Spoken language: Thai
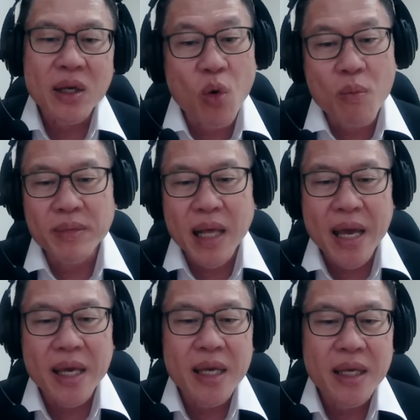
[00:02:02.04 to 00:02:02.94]
ไอ้กลุ่มไหน
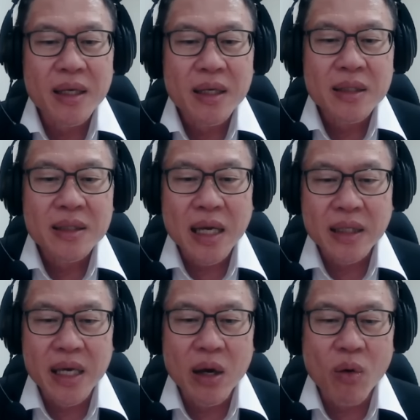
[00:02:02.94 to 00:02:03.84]
จะ
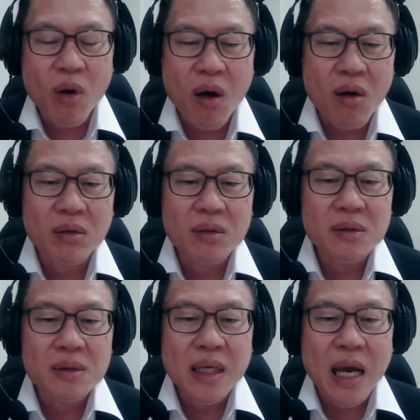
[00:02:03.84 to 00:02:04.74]
เกี่ยวข้อง
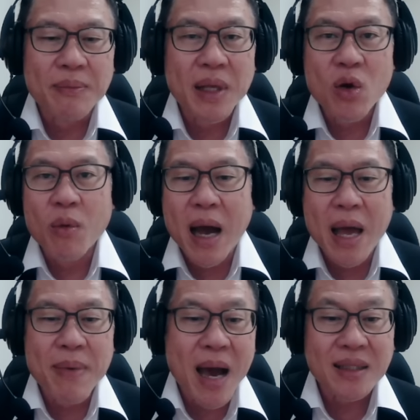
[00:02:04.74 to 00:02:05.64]
กับนโยบา
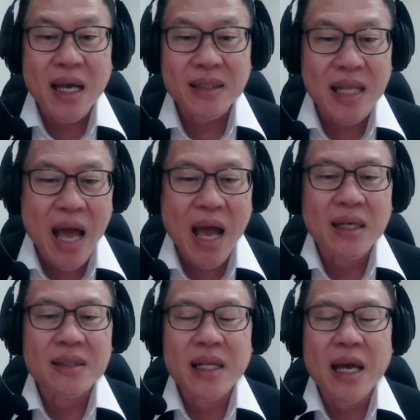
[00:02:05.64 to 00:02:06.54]
ยพรรคต่า
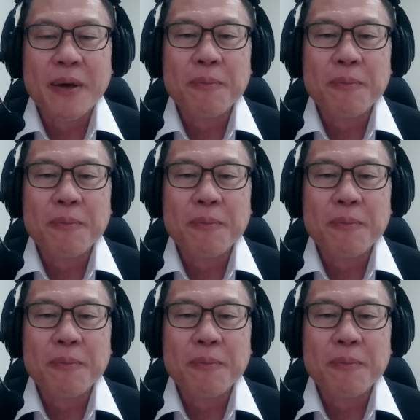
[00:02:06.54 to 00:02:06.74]
งๆ